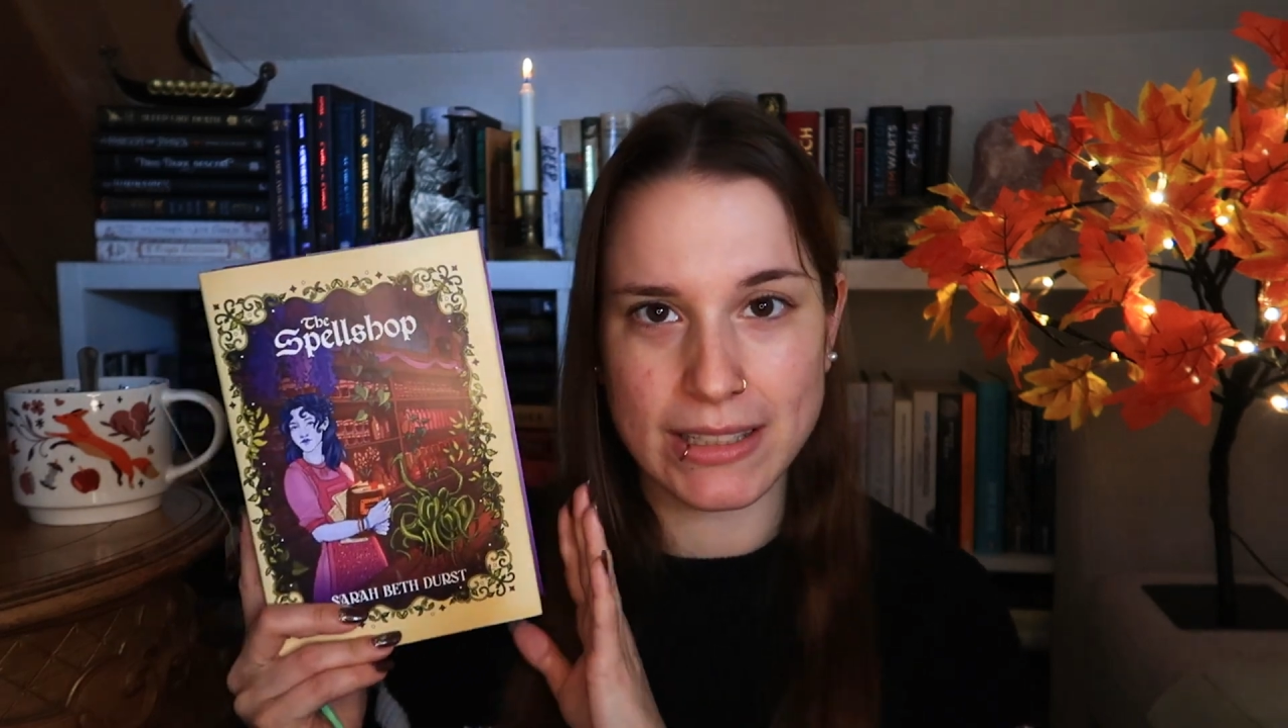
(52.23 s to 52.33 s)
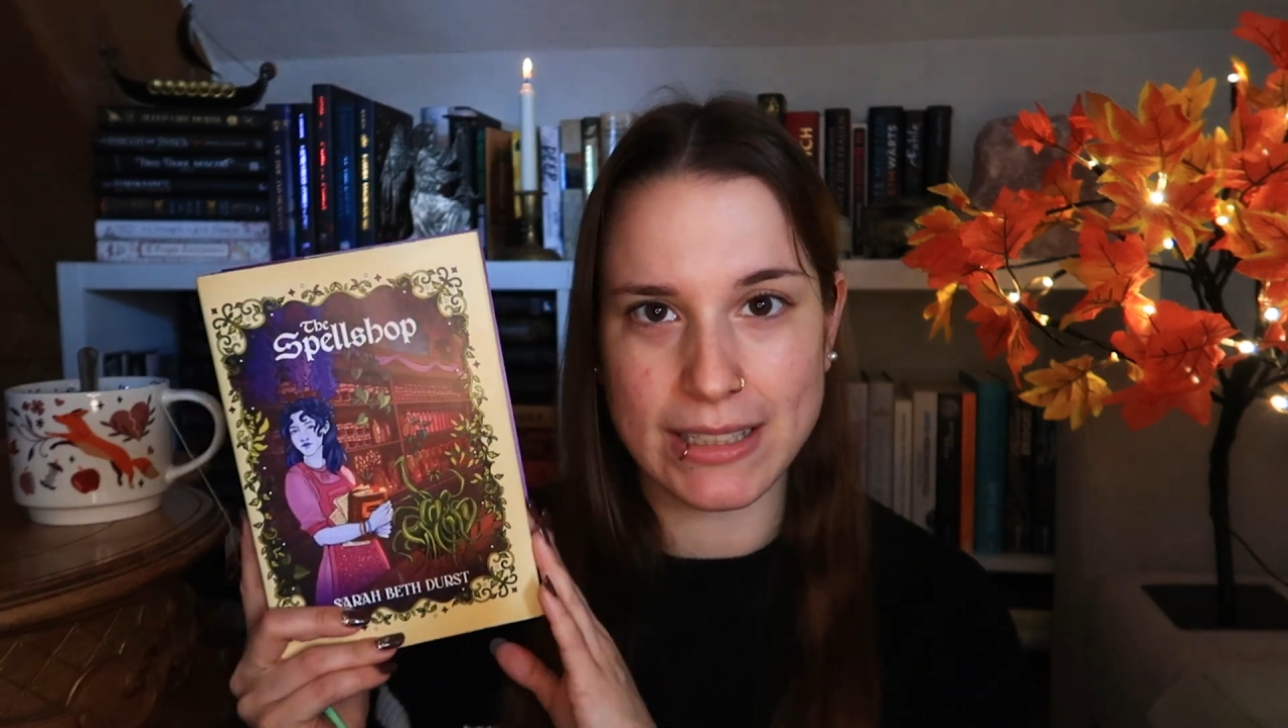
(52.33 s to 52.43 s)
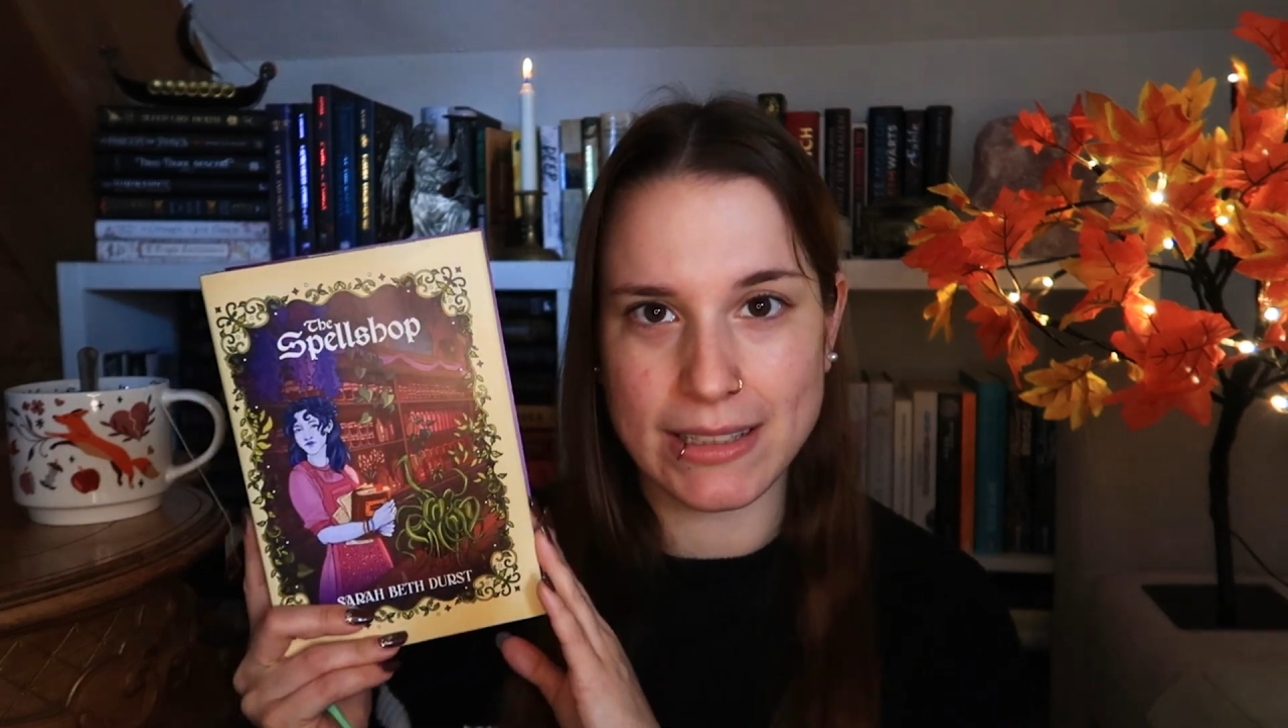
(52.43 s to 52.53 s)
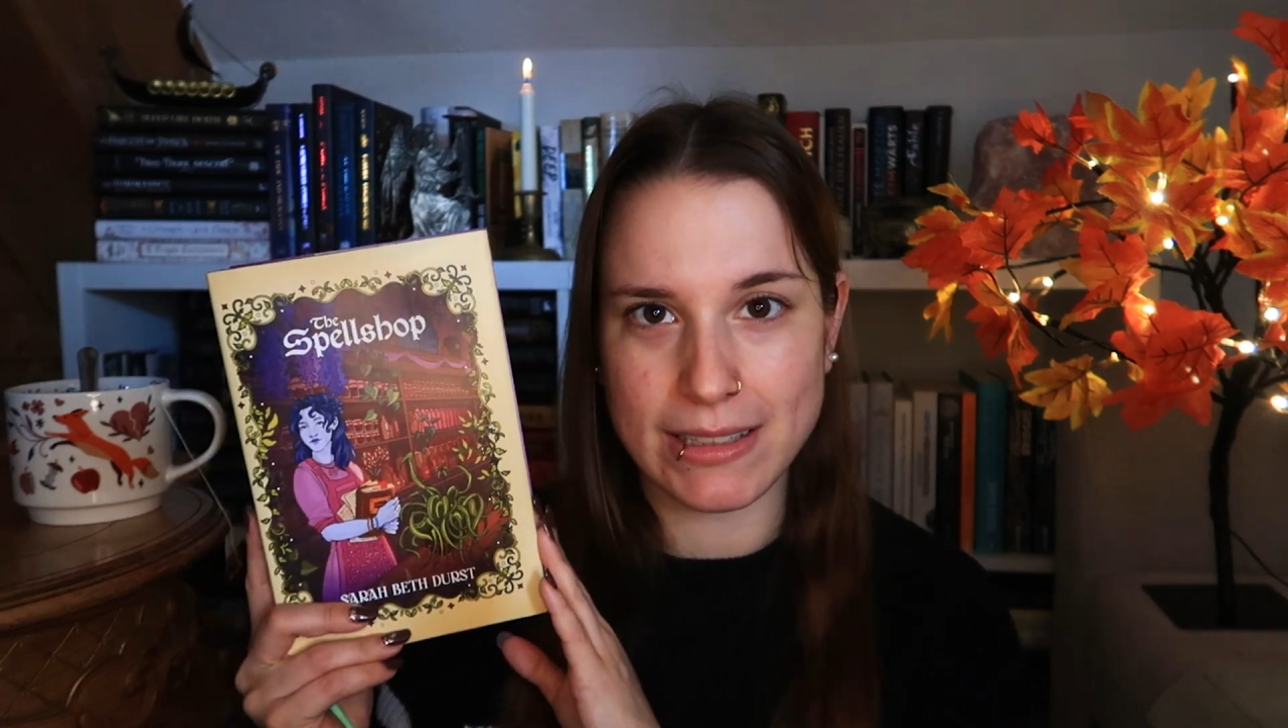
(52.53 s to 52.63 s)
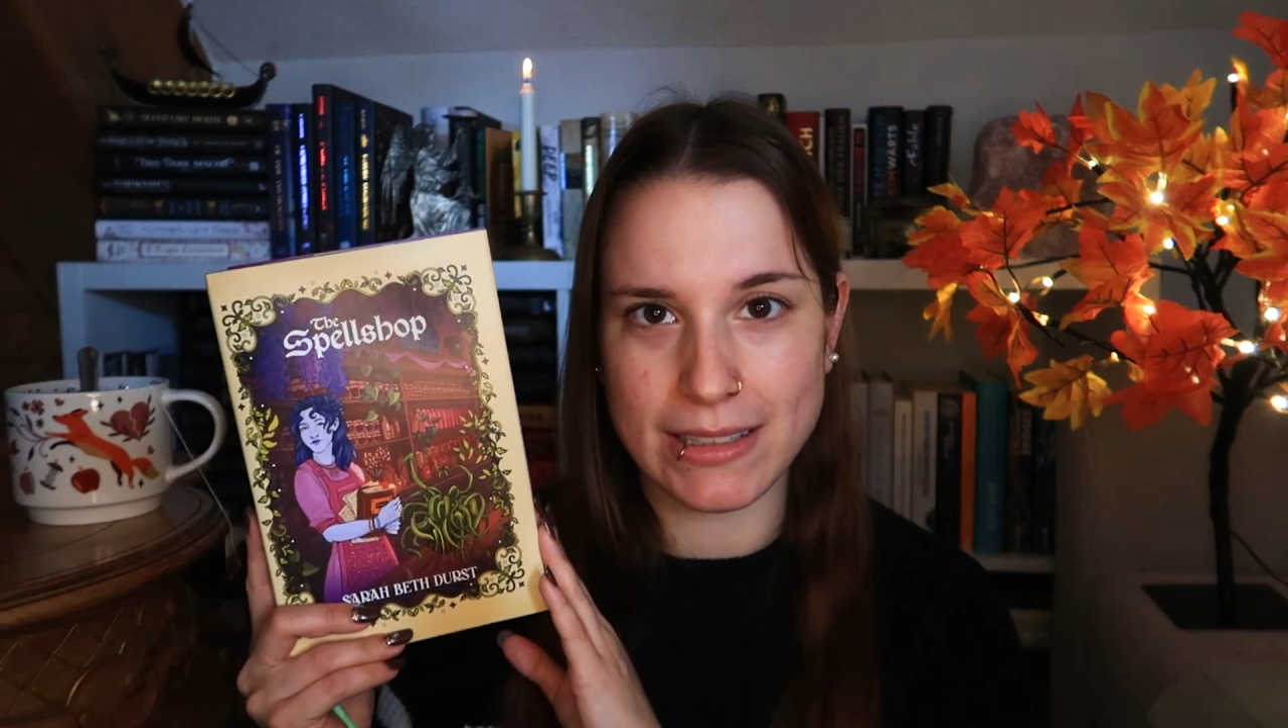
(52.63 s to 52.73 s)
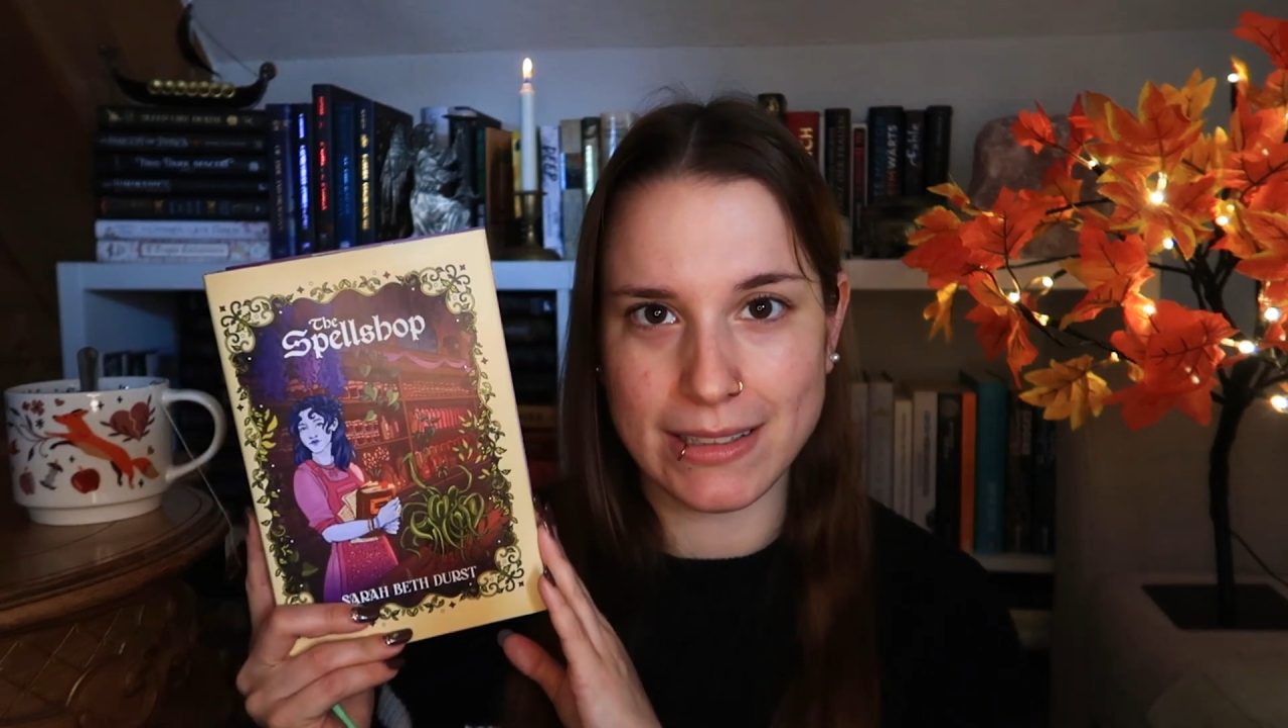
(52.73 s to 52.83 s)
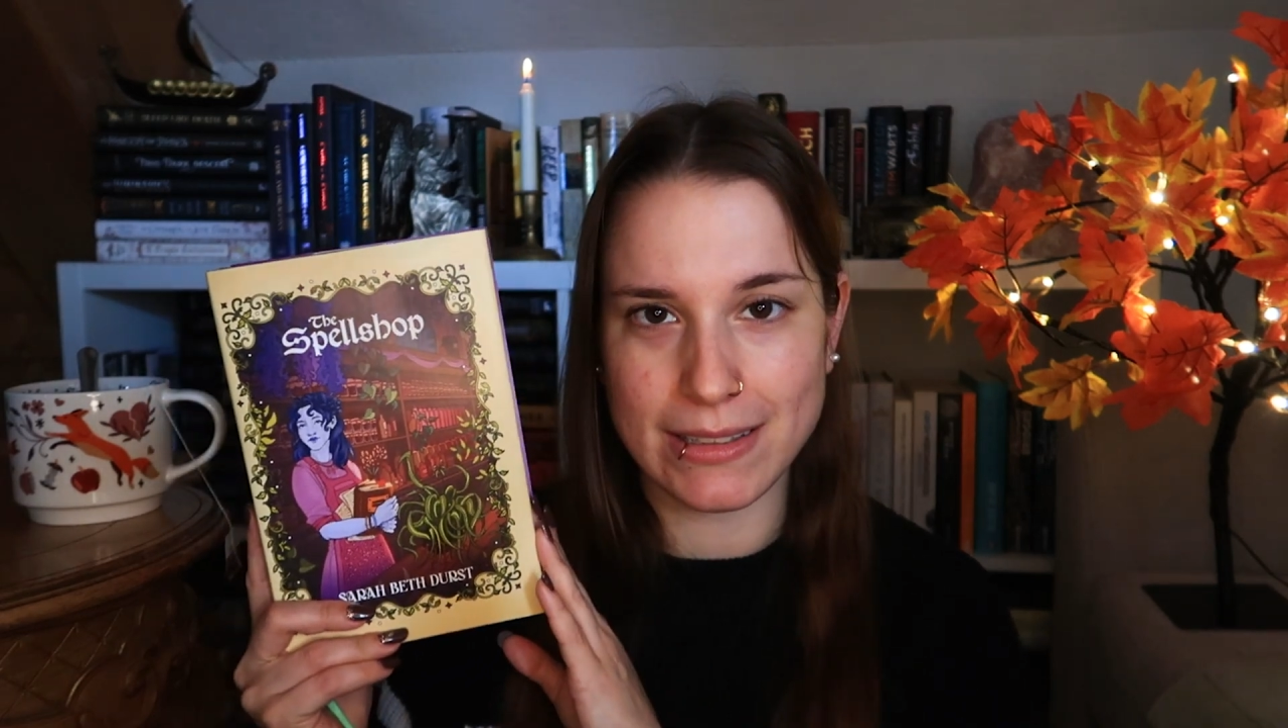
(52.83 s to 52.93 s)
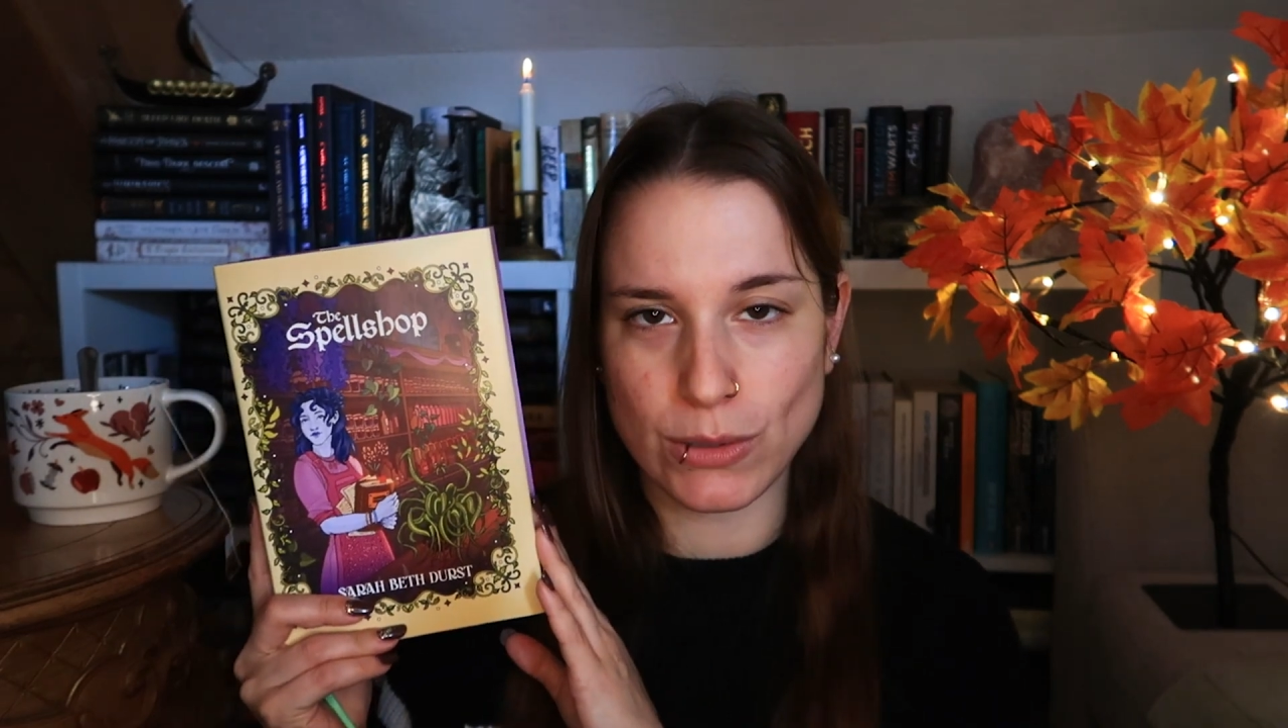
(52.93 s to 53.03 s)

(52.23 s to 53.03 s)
sieht die